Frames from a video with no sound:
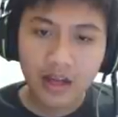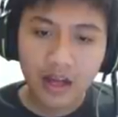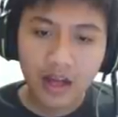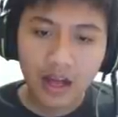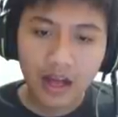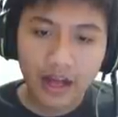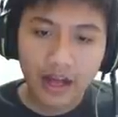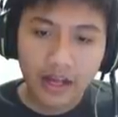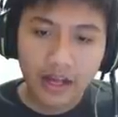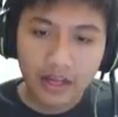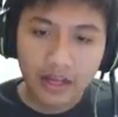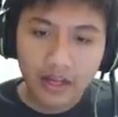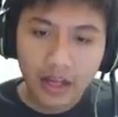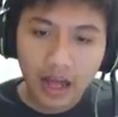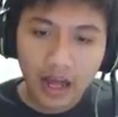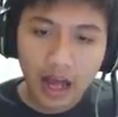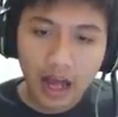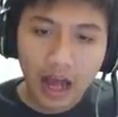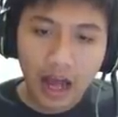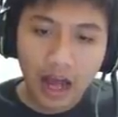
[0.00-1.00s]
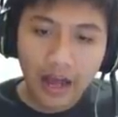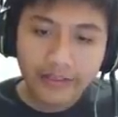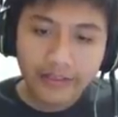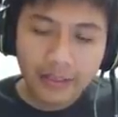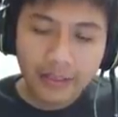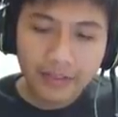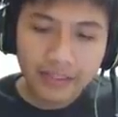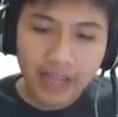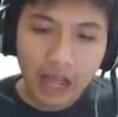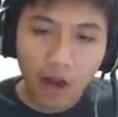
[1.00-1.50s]
Uh, uh,
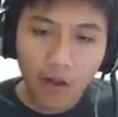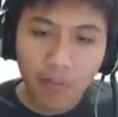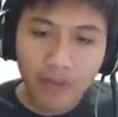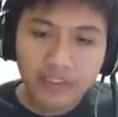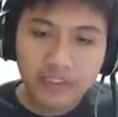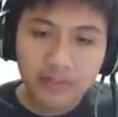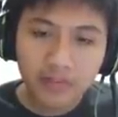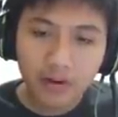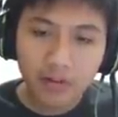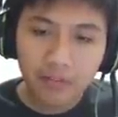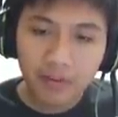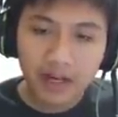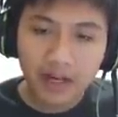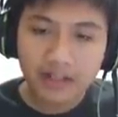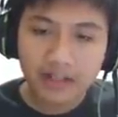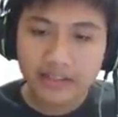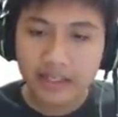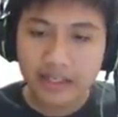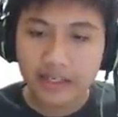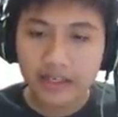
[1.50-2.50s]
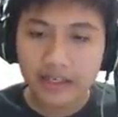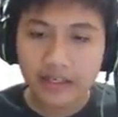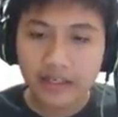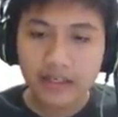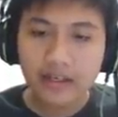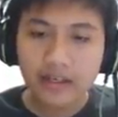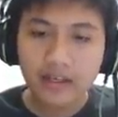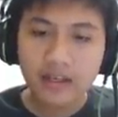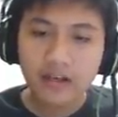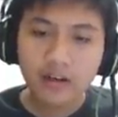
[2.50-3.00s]
sampai sekarang aku masih belum mengerti
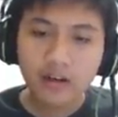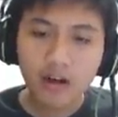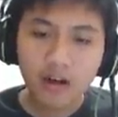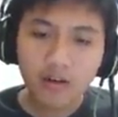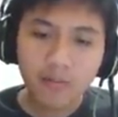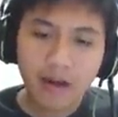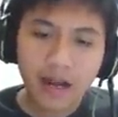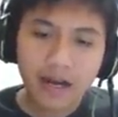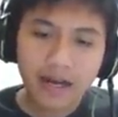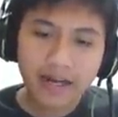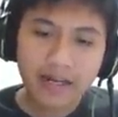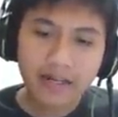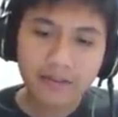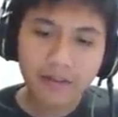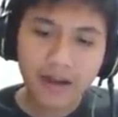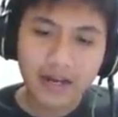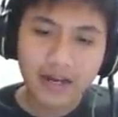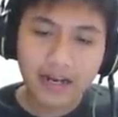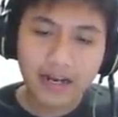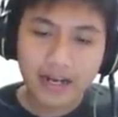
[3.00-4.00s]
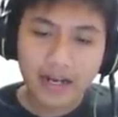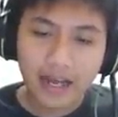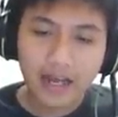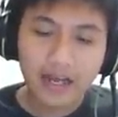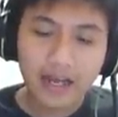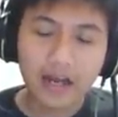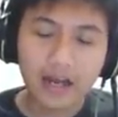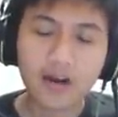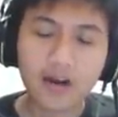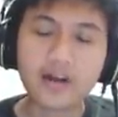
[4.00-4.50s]
normalnya di mana dah. Uh,
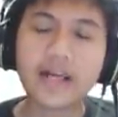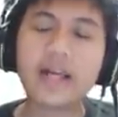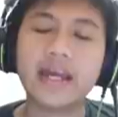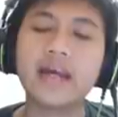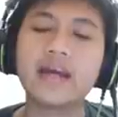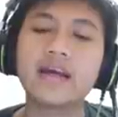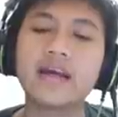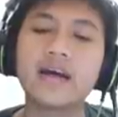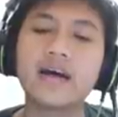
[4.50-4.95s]
ah, Oke, okay.